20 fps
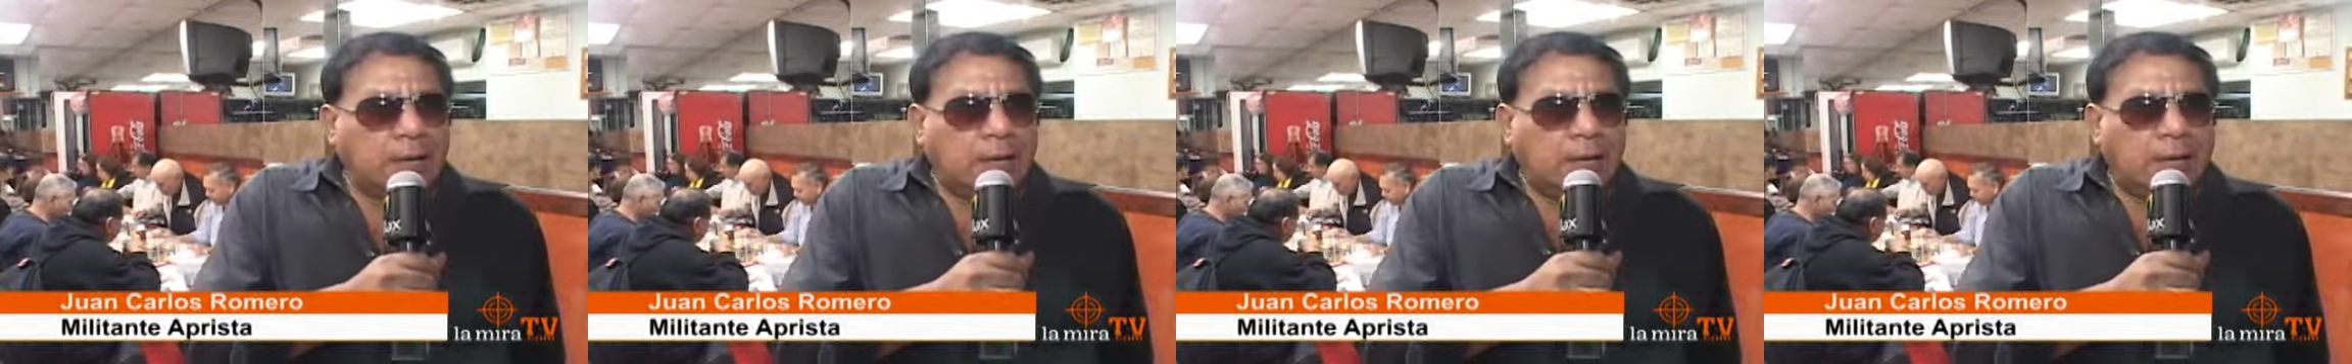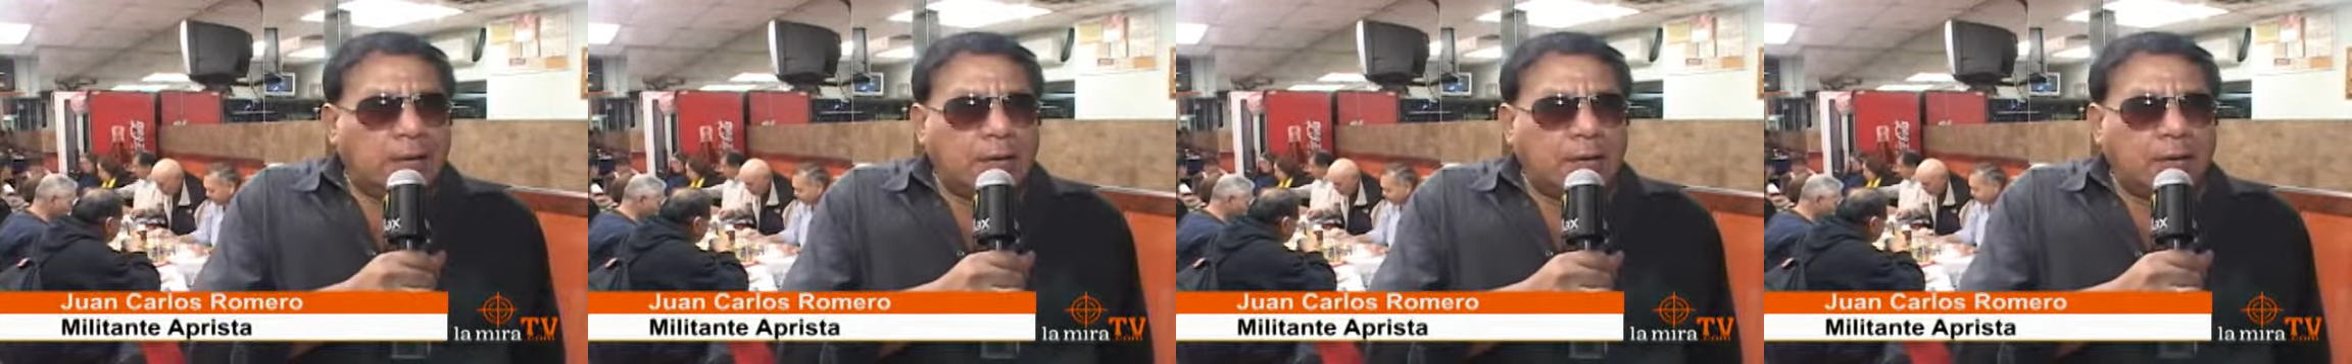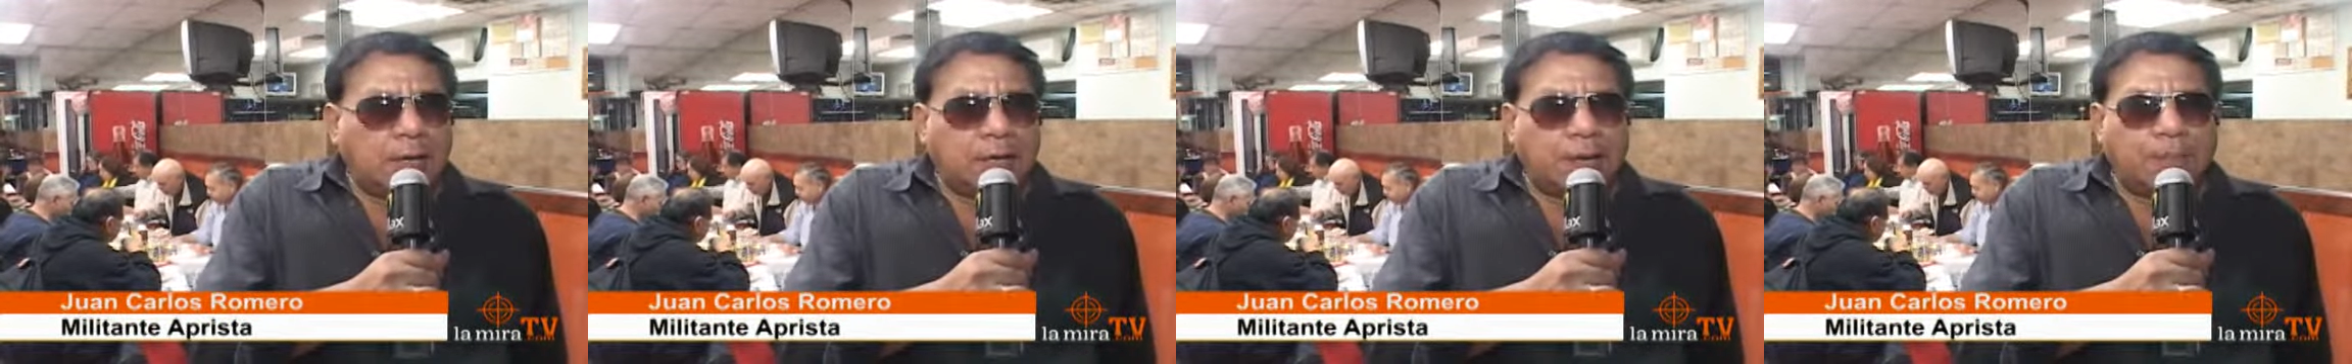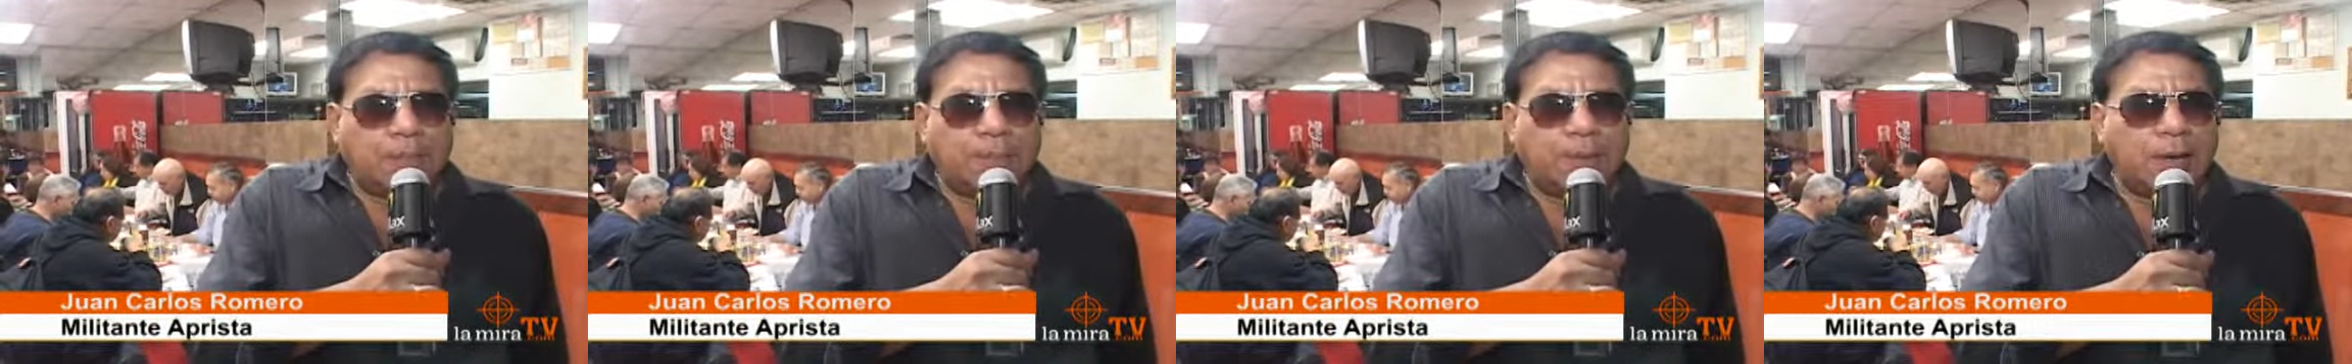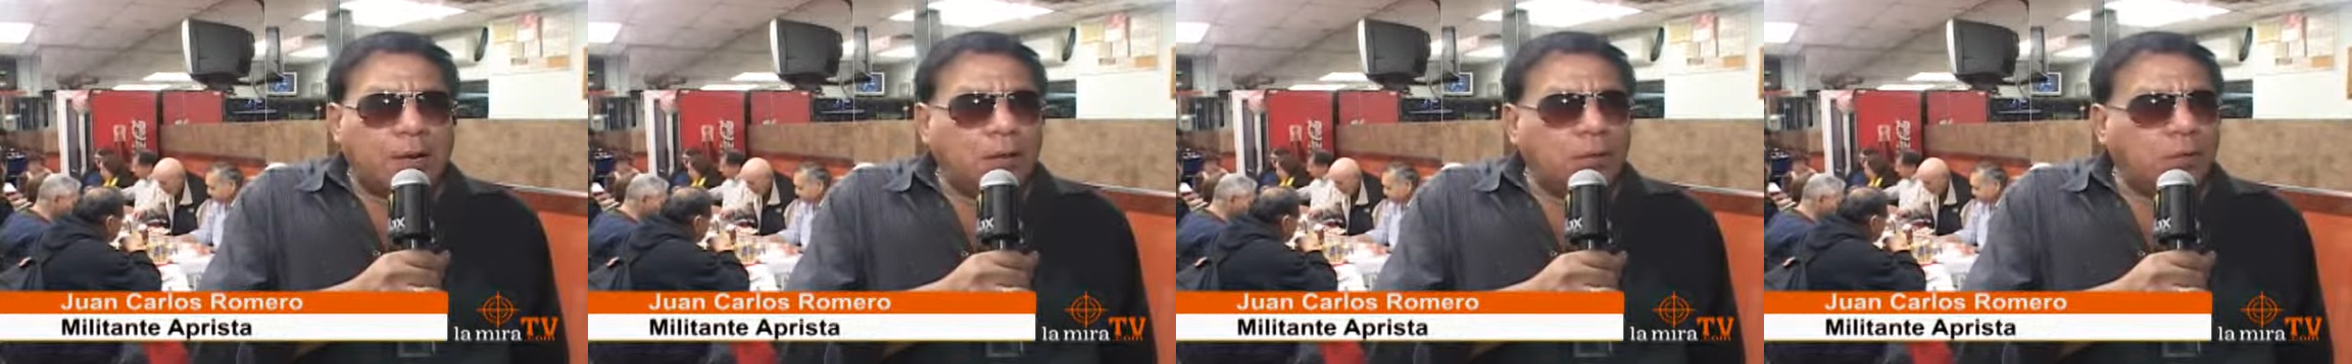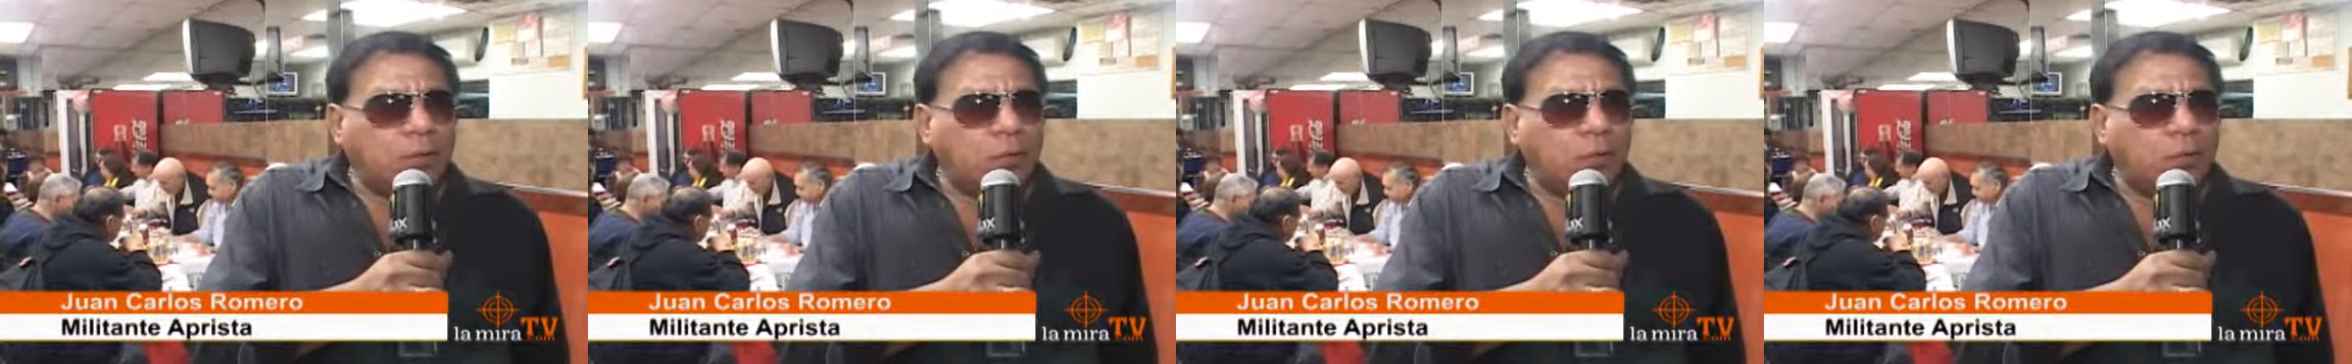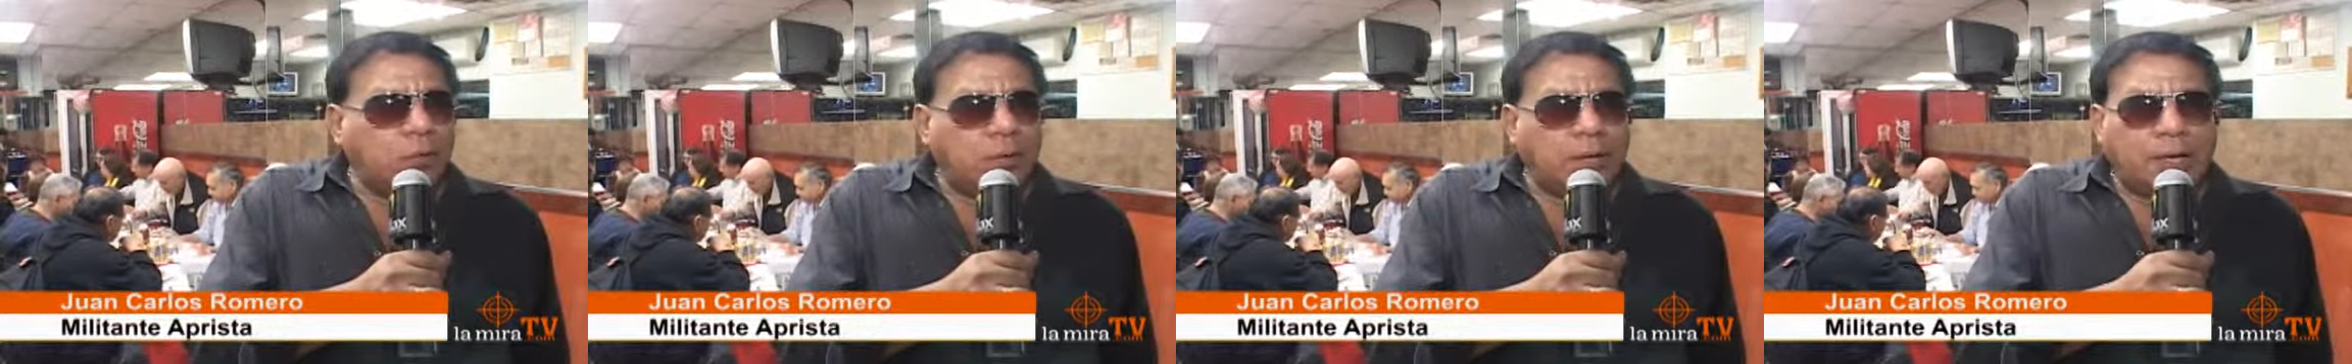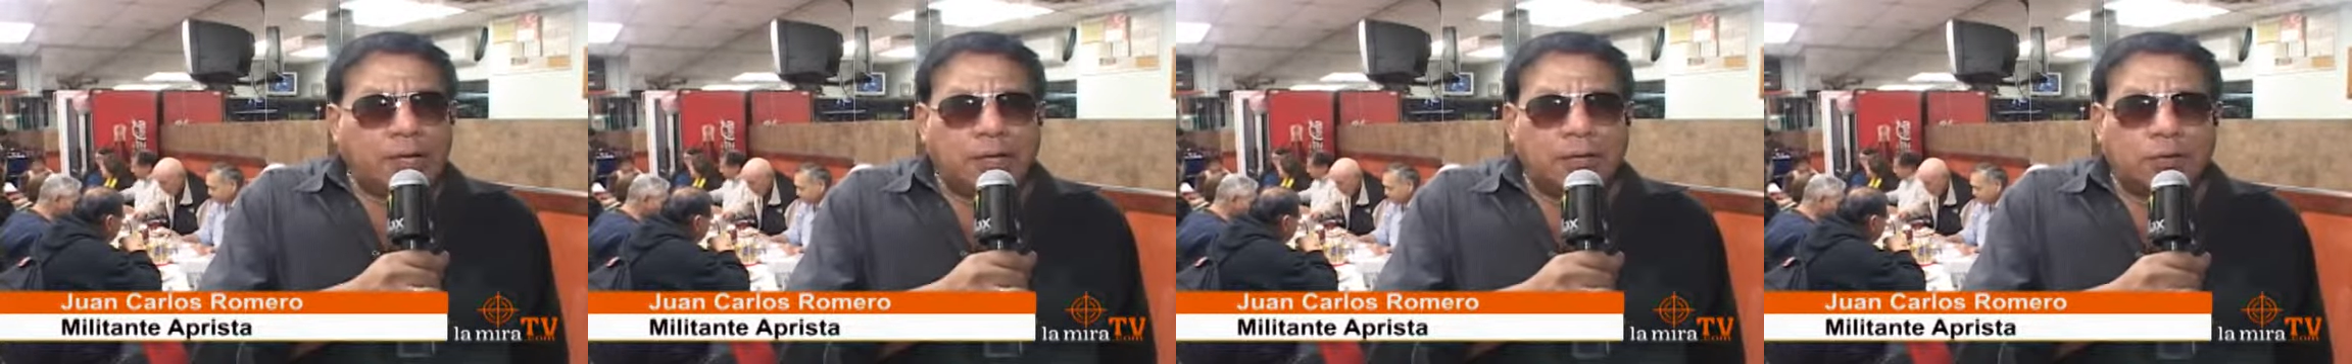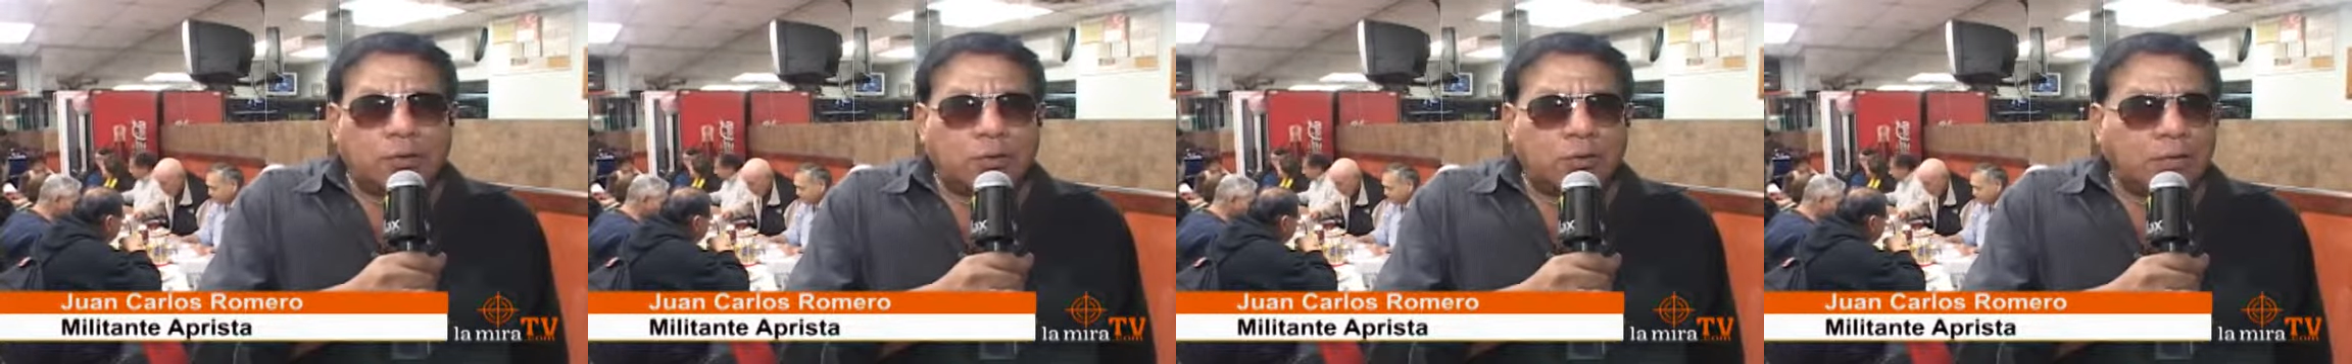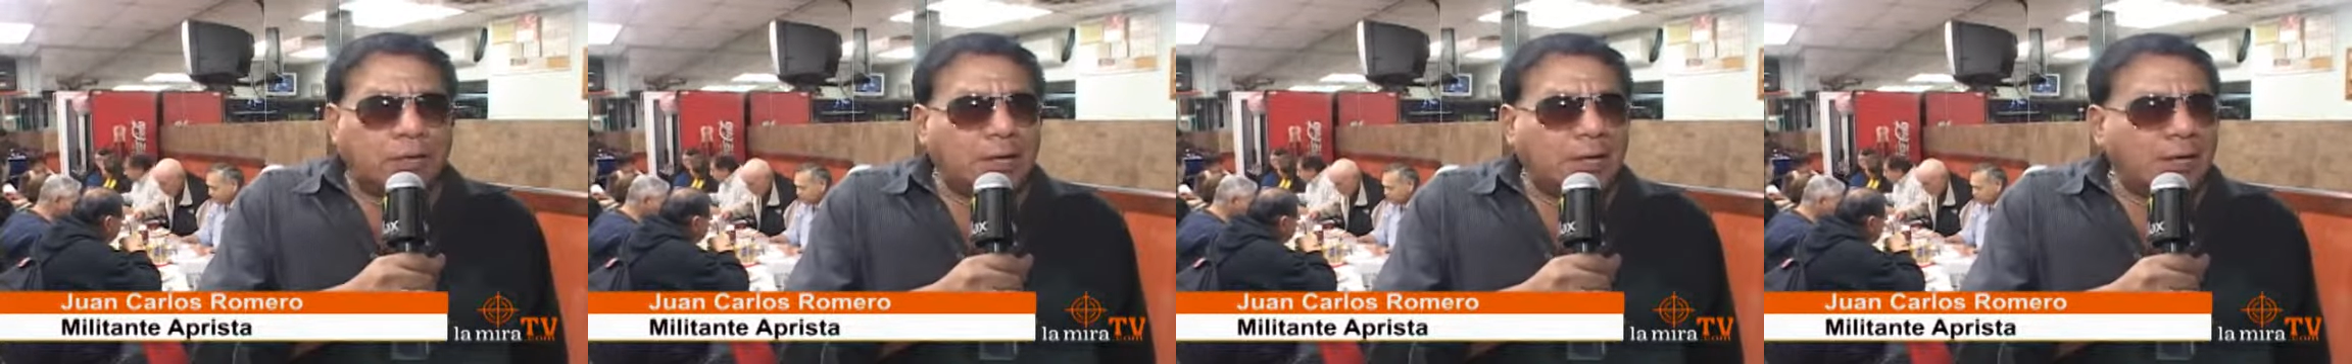El respaldo es
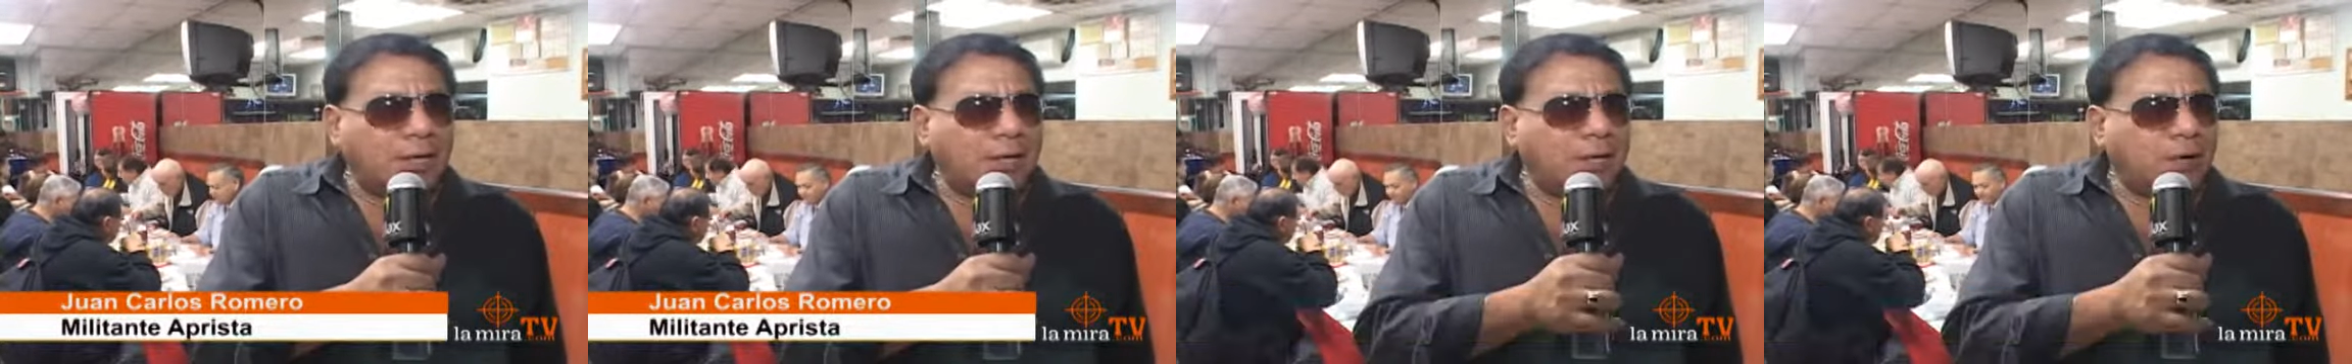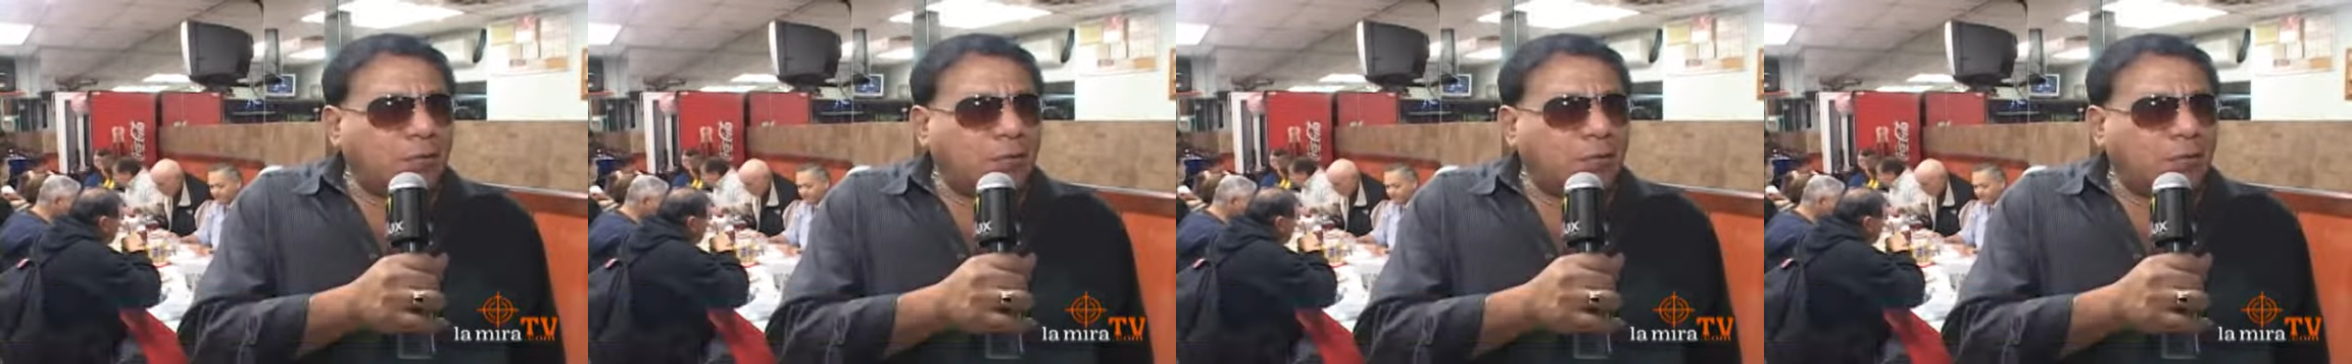total y